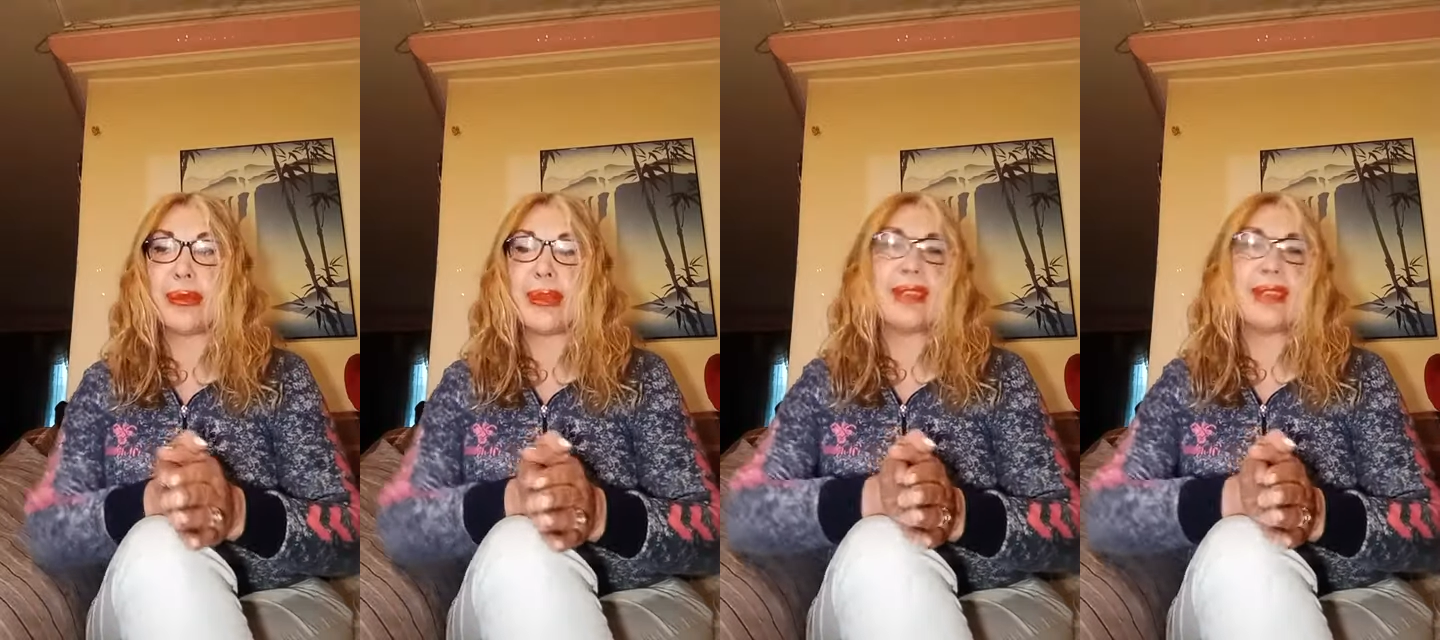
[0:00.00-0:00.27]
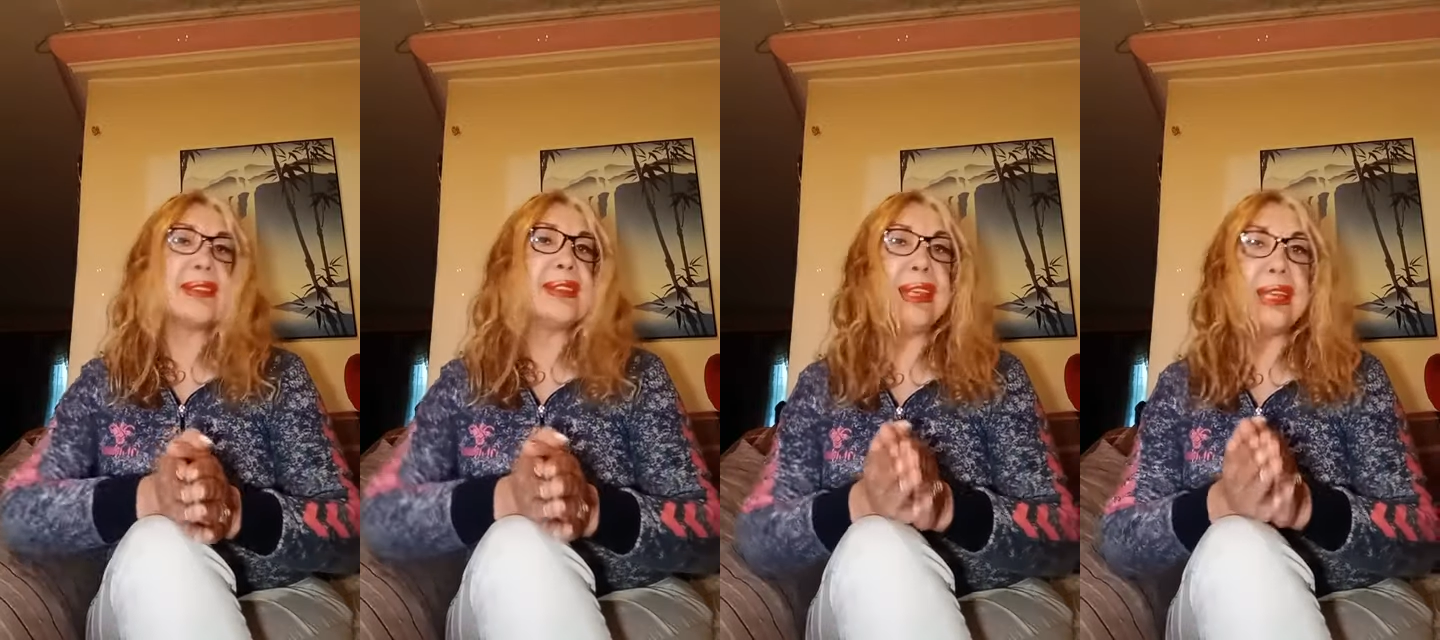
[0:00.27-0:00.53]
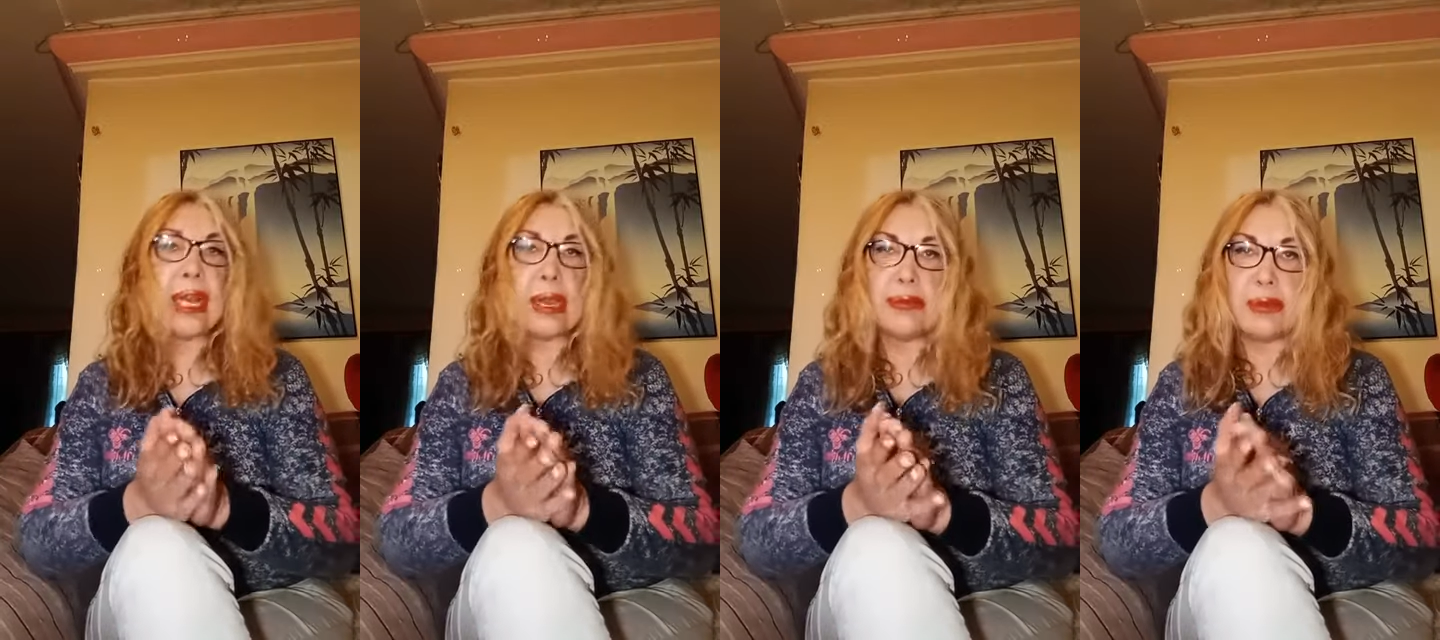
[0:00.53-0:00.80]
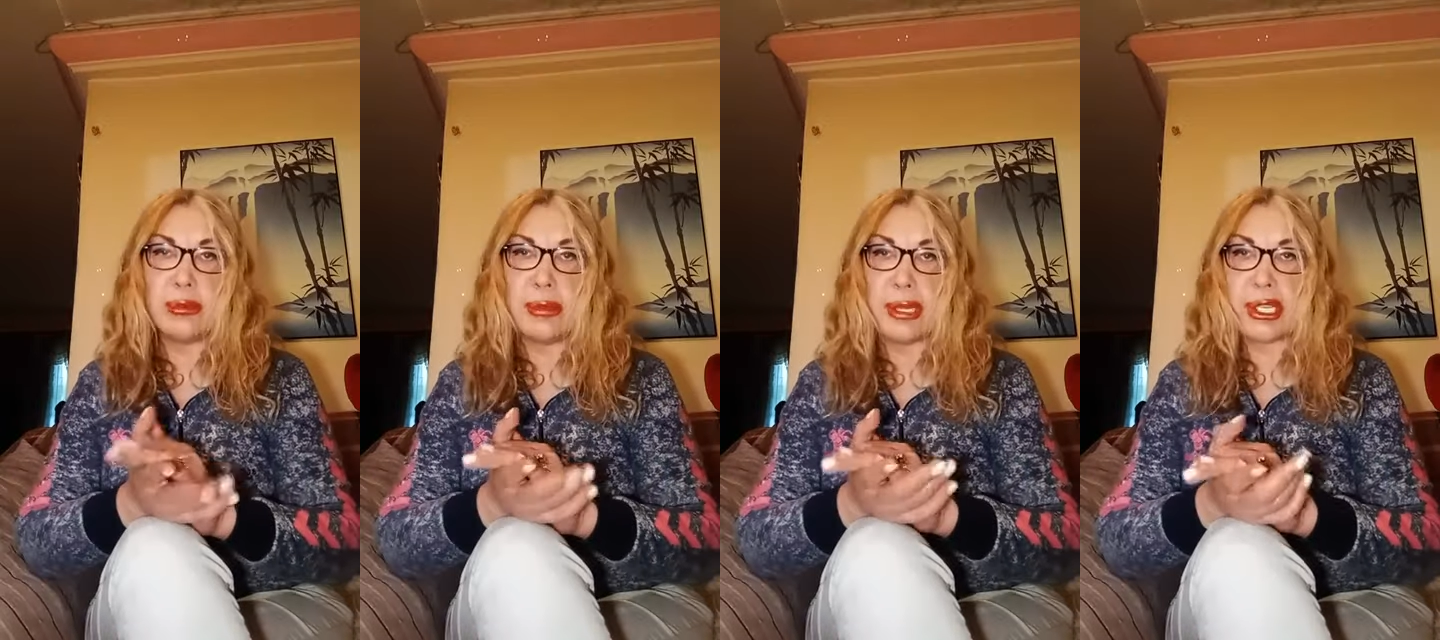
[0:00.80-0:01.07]
Sinem
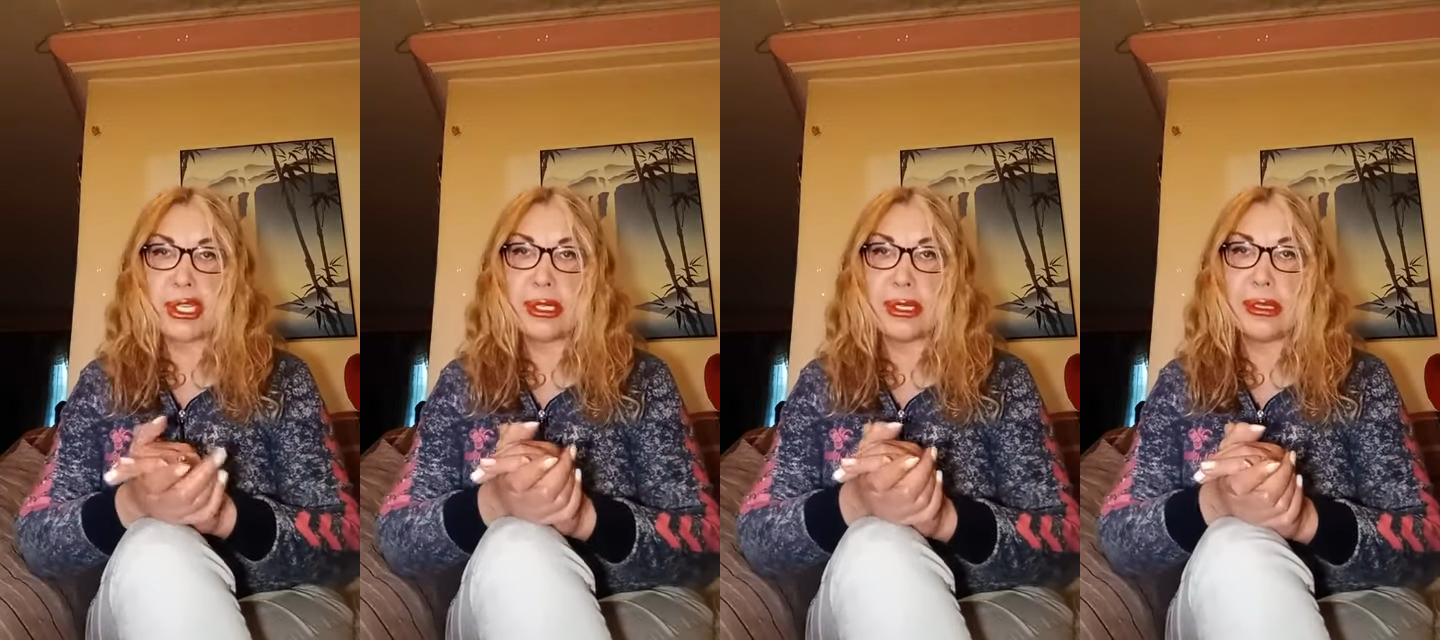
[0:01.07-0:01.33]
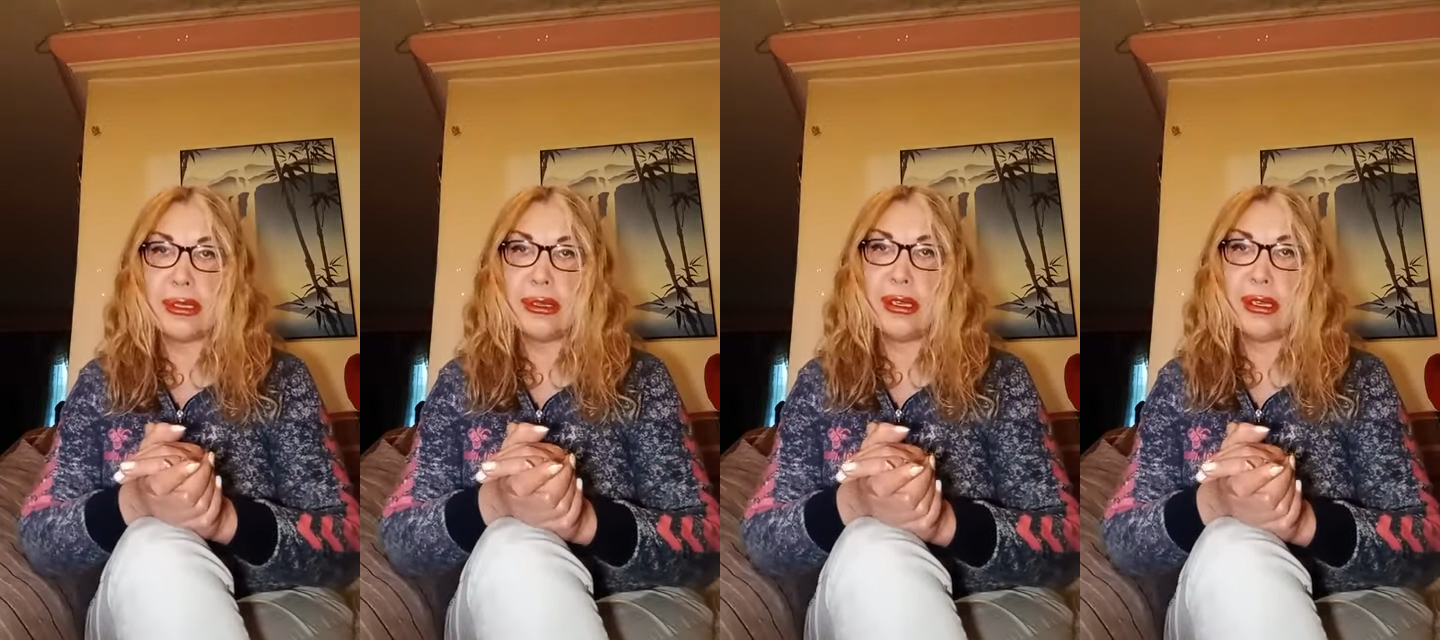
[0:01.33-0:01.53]
Umaş'ın